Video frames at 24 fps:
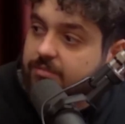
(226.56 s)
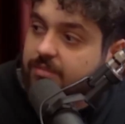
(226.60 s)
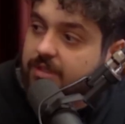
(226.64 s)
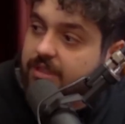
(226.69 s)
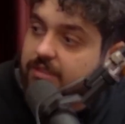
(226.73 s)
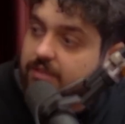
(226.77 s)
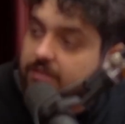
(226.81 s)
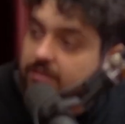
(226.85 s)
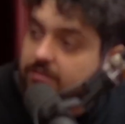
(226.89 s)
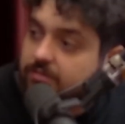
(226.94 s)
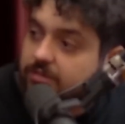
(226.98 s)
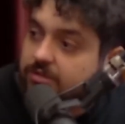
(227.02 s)

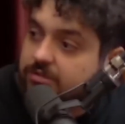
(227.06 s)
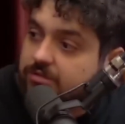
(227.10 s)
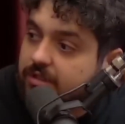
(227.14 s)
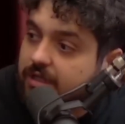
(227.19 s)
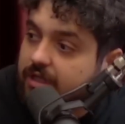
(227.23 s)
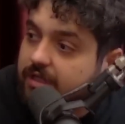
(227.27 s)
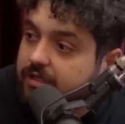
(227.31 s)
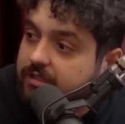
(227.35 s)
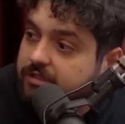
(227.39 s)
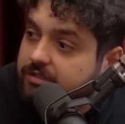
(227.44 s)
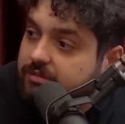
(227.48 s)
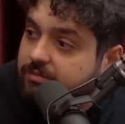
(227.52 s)
matando o
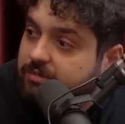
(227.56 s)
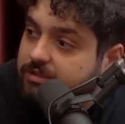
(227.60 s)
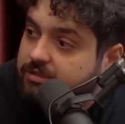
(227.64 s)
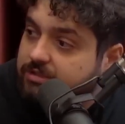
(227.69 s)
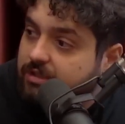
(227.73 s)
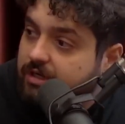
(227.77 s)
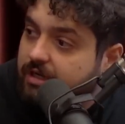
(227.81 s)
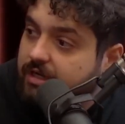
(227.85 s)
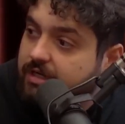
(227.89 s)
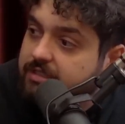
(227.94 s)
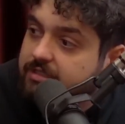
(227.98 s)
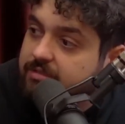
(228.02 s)
bolsonarista, o
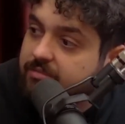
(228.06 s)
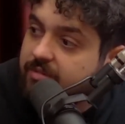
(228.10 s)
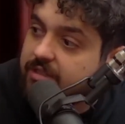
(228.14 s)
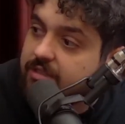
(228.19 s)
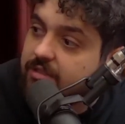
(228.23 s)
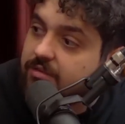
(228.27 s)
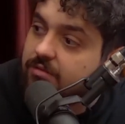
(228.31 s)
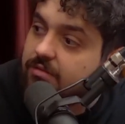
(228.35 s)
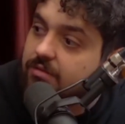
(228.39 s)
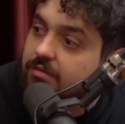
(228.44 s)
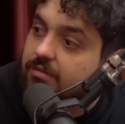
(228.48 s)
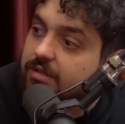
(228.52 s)
bolsonarista
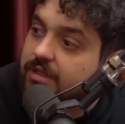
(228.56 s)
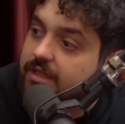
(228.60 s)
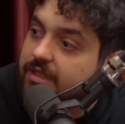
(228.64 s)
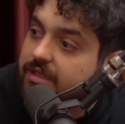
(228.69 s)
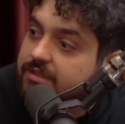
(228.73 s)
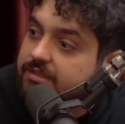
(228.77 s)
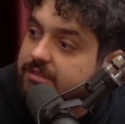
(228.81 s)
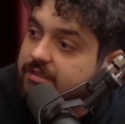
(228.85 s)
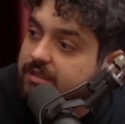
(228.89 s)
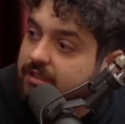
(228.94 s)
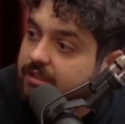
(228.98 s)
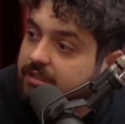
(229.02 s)
matando o
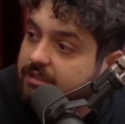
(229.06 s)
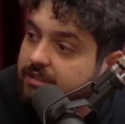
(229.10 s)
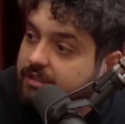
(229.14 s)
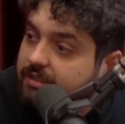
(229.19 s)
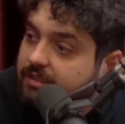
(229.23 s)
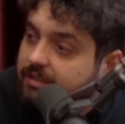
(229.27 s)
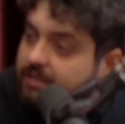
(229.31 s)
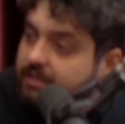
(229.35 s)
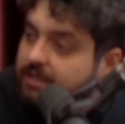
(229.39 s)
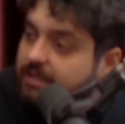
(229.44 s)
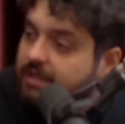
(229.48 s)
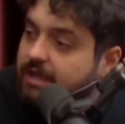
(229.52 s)
lulista.
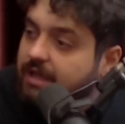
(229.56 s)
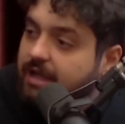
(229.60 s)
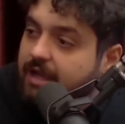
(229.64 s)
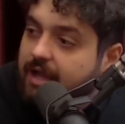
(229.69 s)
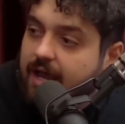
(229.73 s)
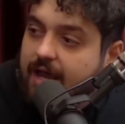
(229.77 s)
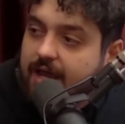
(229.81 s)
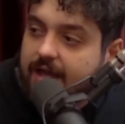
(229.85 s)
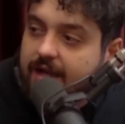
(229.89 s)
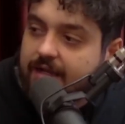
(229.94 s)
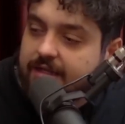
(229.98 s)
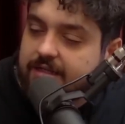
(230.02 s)

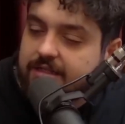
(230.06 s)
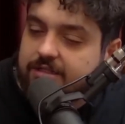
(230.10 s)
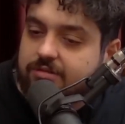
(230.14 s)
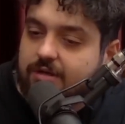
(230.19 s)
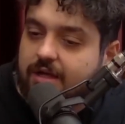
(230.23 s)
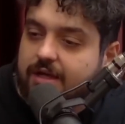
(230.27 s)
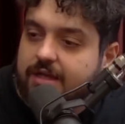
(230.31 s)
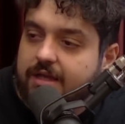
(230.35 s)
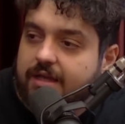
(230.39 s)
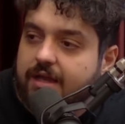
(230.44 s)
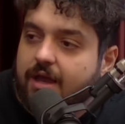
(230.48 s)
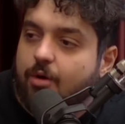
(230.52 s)
Cara, isso
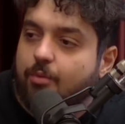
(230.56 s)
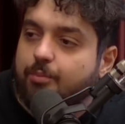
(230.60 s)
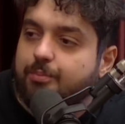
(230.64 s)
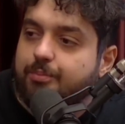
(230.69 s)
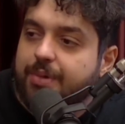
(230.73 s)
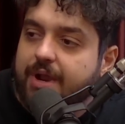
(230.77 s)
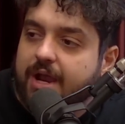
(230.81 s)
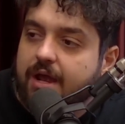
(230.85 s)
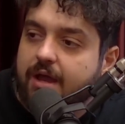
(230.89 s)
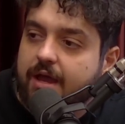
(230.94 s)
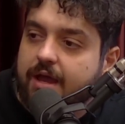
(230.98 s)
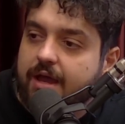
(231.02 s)
aí é o,
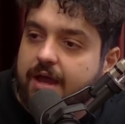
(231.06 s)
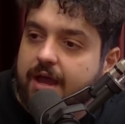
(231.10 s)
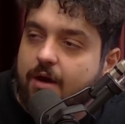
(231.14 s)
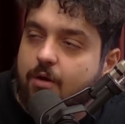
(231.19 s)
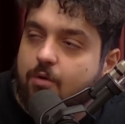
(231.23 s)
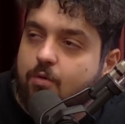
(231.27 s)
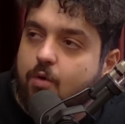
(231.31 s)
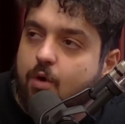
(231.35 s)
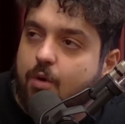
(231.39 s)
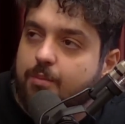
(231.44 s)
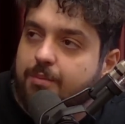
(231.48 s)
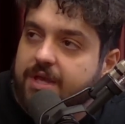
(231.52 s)
é
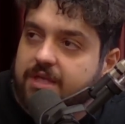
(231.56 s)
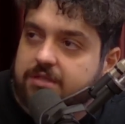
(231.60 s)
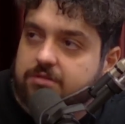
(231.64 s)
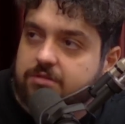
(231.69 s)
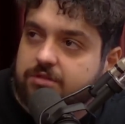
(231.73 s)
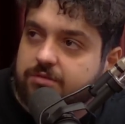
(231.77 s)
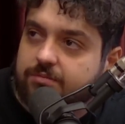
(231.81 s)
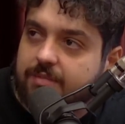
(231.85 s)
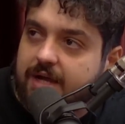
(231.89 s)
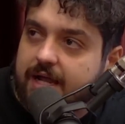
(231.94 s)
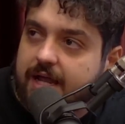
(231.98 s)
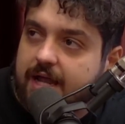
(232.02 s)
o começo
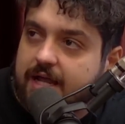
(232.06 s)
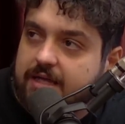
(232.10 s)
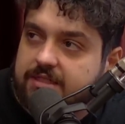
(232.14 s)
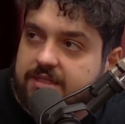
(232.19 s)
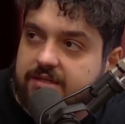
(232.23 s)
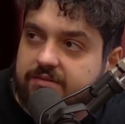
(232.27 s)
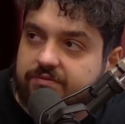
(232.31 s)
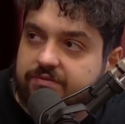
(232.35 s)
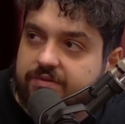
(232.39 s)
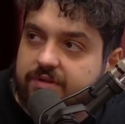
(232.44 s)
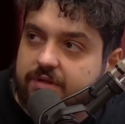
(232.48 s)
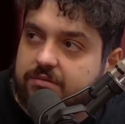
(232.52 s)
de uma guerra
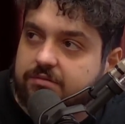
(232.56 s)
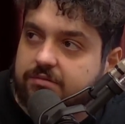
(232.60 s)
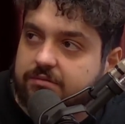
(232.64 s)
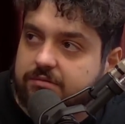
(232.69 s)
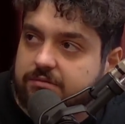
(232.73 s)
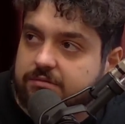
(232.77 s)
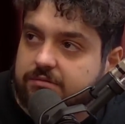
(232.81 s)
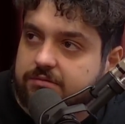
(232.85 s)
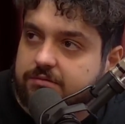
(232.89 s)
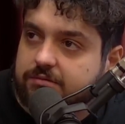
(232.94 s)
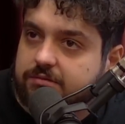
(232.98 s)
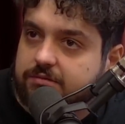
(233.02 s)
civil.
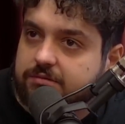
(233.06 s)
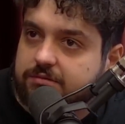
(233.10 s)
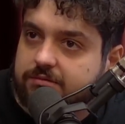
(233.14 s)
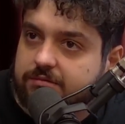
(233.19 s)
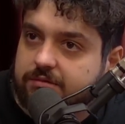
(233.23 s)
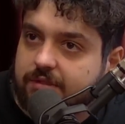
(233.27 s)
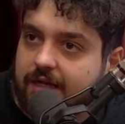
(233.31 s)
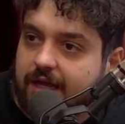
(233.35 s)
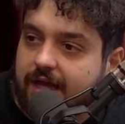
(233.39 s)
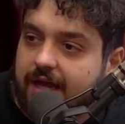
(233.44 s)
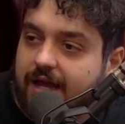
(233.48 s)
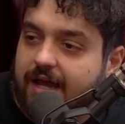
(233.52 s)

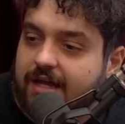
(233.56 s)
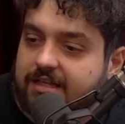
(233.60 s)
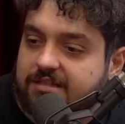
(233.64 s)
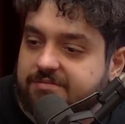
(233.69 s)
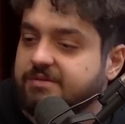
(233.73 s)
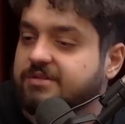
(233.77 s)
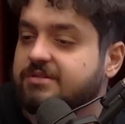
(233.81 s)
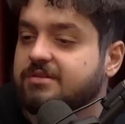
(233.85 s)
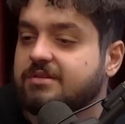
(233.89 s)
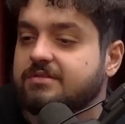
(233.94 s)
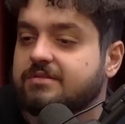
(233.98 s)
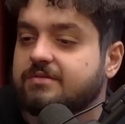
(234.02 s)
É, as
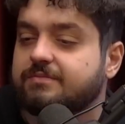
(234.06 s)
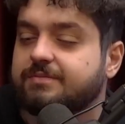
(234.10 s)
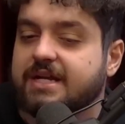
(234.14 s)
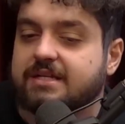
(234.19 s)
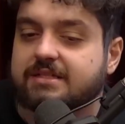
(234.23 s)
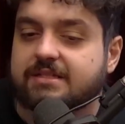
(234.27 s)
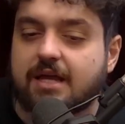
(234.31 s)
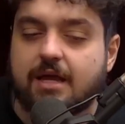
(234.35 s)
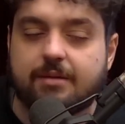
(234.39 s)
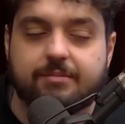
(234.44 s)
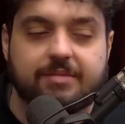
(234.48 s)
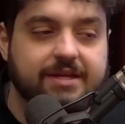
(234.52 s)
pessoas não
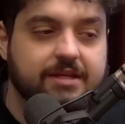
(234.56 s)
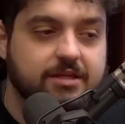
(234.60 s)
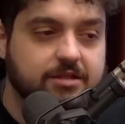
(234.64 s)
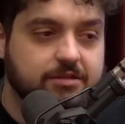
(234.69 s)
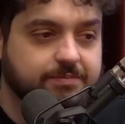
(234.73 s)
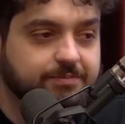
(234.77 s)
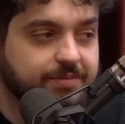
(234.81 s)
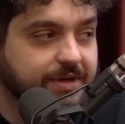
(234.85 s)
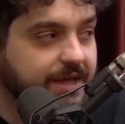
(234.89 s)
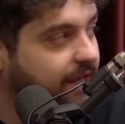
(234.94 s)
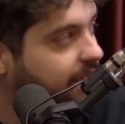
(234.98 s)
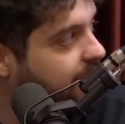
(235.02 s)
percebem isso
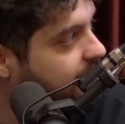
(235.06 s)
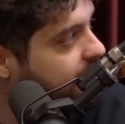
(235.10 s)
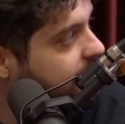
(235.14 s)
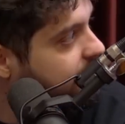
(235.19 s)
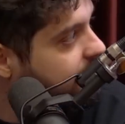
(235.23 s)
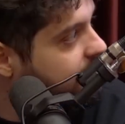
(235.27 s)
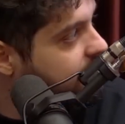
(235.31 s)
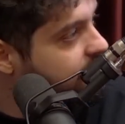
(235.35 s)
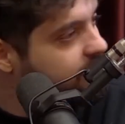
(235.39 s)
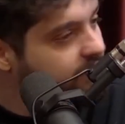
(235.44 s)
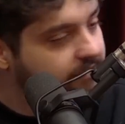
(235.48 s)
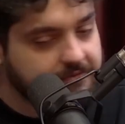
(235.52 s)
porque
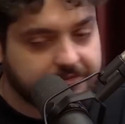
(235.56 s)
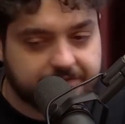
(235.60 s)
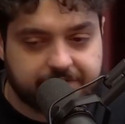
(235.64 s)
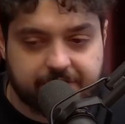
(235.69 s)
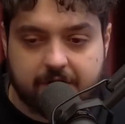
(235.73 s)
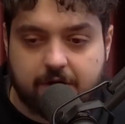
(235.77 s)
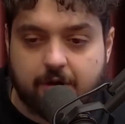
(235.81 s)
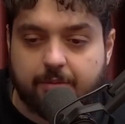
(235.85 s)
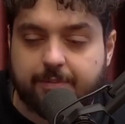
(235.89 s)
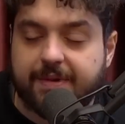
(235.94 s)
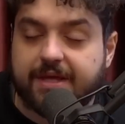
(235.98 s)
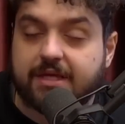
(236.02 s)

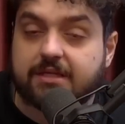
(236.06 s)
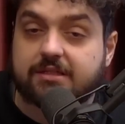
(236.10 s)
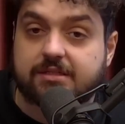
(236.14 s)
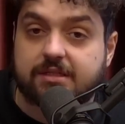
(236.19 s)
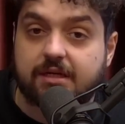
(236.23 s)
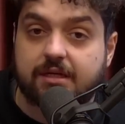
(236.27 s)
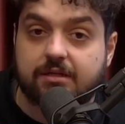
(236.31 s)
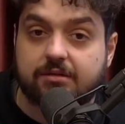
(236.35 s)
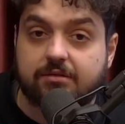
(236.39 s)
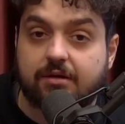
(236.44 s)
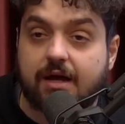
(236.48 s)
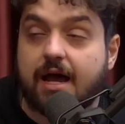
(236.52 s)
ficam
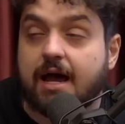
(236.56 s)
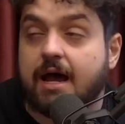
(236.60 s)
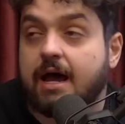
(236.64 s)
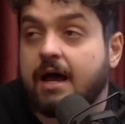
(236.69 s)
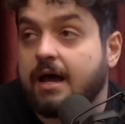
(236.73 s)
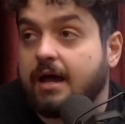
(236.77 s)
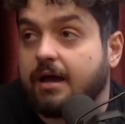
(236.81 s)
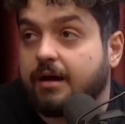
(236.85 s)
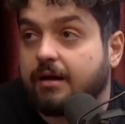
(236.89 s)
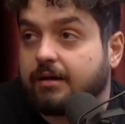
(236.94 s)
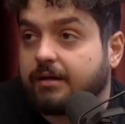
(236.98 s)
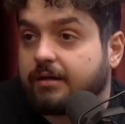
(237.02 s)
pensando,
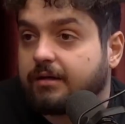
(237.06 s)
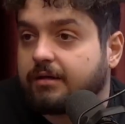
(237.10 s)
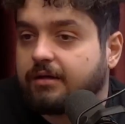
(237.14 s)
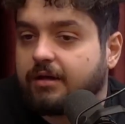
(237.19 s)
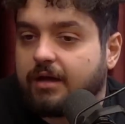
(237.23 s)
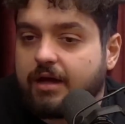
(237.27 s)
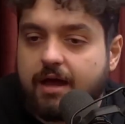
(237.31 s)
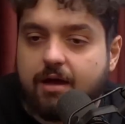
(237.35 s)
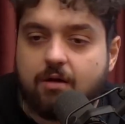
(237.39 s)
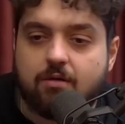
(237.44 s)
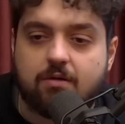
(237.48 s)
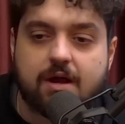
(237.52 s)
ah,
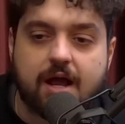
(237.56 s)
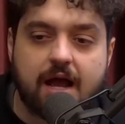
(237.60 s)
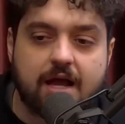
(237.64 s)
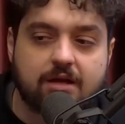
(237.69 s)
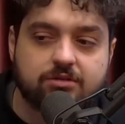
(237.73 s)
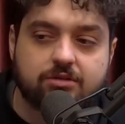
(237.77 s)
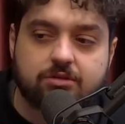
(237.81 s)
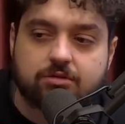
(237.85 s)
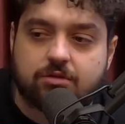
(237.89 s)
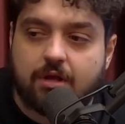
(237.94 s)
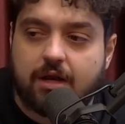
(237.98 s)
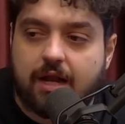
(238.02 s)
é um
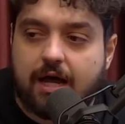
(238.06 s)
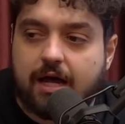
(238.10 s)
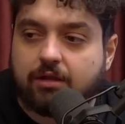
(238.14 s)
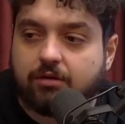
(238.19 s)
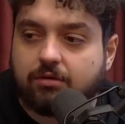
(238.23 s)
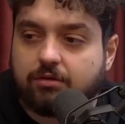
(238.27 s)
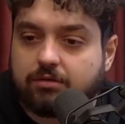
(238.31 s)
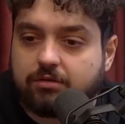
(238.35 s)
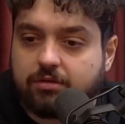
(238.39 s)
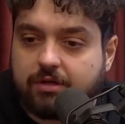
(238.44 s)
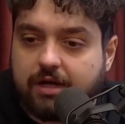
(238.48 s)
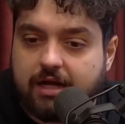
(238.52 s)
caso isolado,
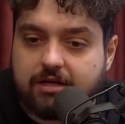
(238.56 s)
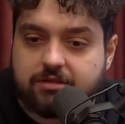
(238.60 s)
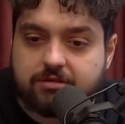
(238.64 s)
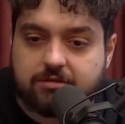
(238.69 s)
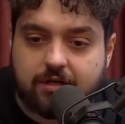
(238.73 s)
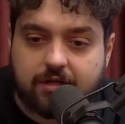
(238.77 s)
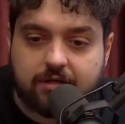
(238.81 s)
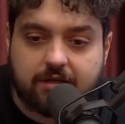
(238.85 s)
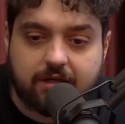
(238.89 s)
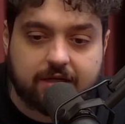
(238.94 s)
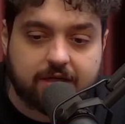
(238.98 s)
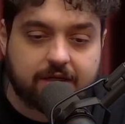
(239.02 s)
outro caso
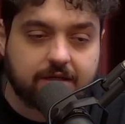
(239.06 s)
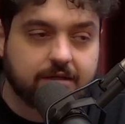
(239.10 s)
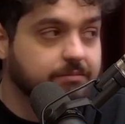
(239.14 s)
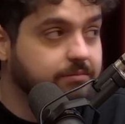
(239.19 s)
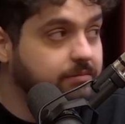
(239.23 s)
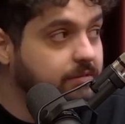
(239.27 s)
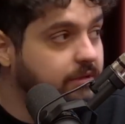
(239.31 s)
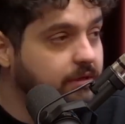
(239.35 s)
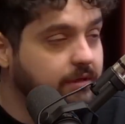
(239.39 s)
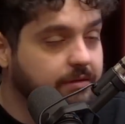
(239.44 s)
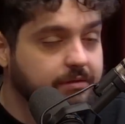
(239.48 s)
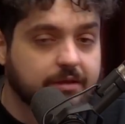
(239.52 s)
isolado aqui.
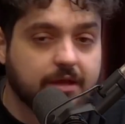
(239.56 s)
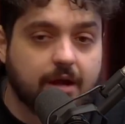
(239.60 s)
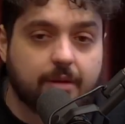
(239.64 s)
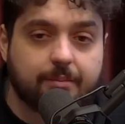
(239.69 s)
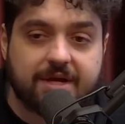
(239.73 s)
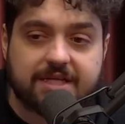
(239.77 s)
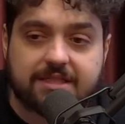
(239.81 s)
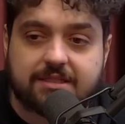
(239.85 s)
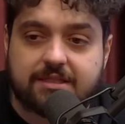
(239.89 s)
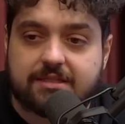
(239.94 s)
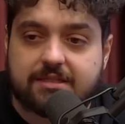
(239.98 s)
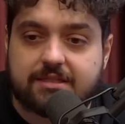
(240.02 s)
Não,
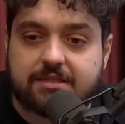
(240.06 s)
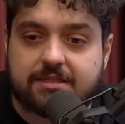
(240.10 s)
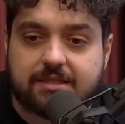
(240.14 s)
mas esses